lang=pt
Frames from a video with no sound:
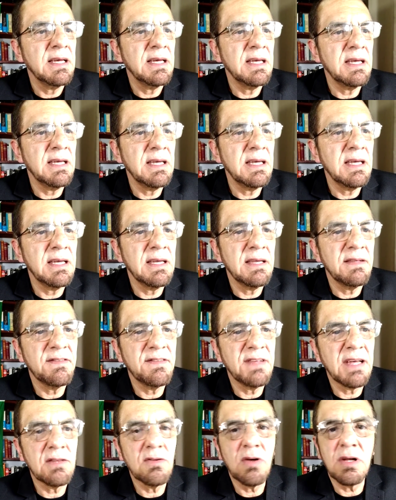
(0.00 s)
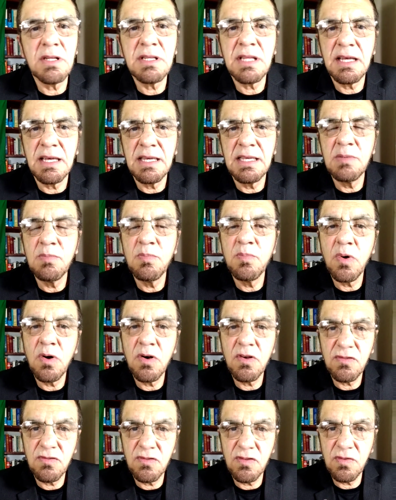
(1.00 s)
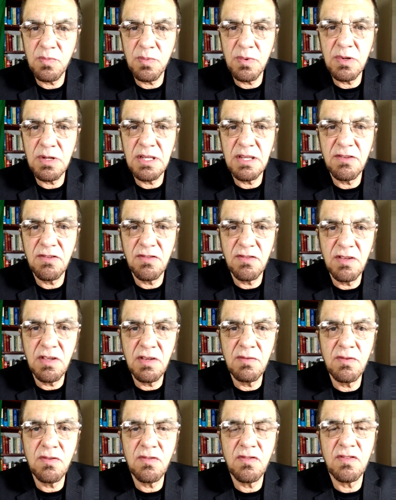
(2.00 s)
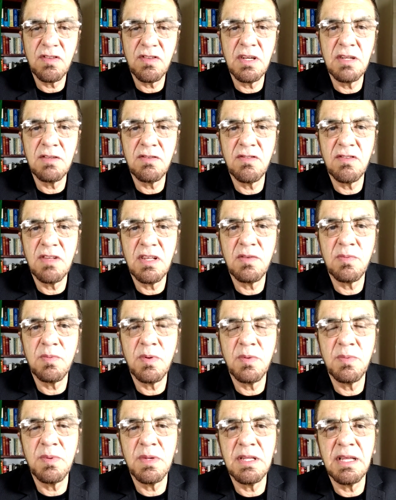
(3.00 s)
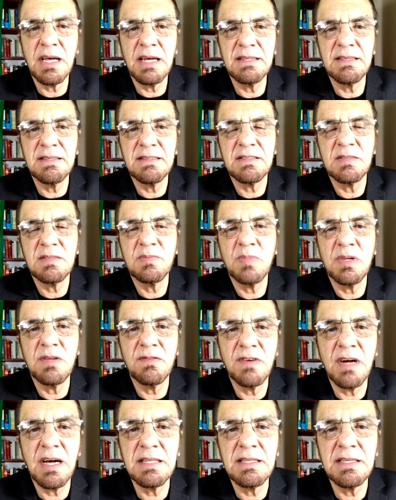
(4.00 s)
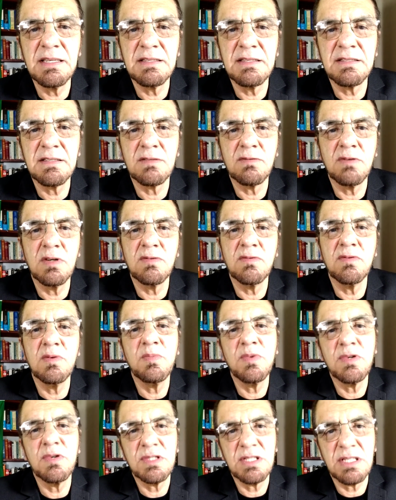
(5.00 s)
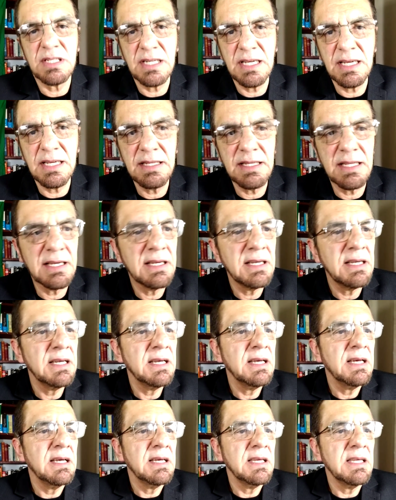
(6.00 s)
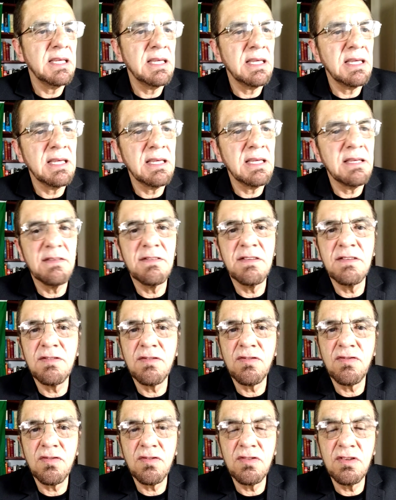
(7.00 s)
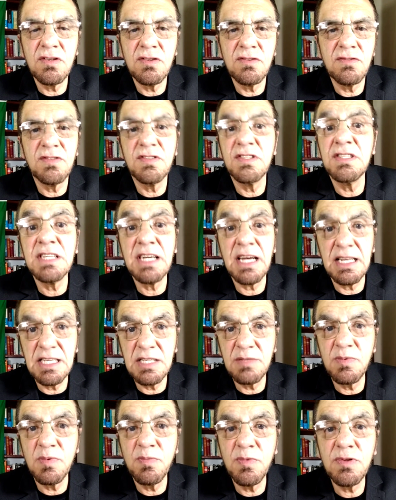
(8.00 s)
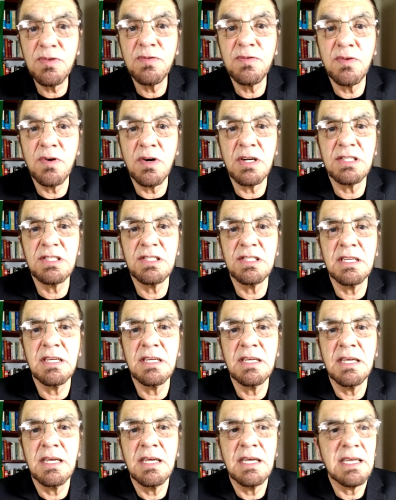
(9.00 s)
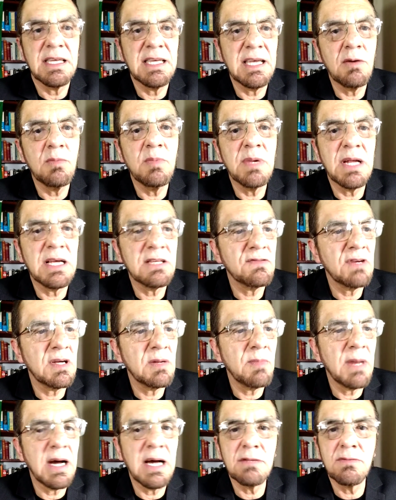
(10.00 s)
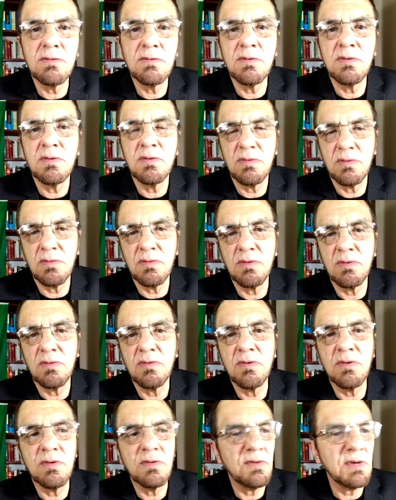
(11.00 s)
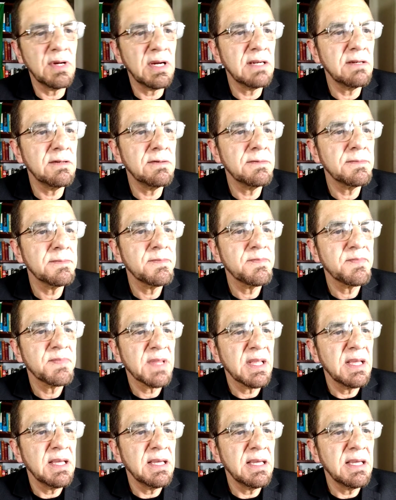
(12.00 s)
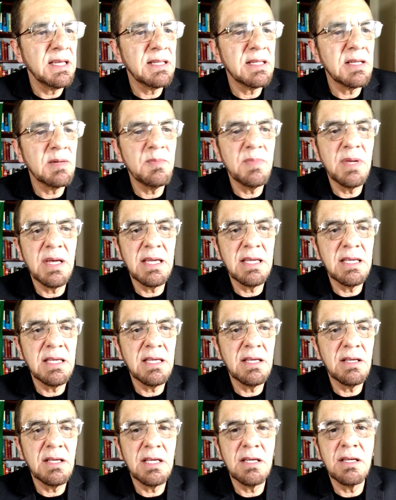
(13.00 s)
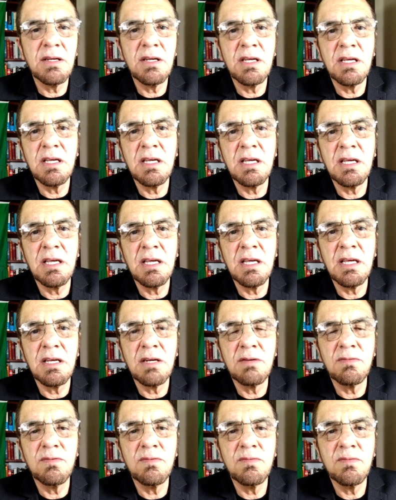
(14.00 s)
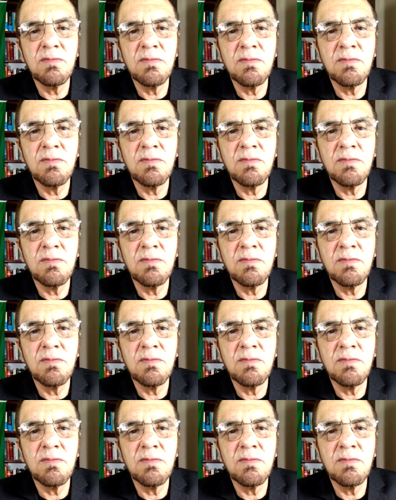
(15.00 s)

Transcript: eh, se adota impostos progressivos, tanto nas propriedades privadas quanto no imposto de renda, e existe um, um sindicalismo muito forte, que é o braço armado do, eh, do governo, e também e um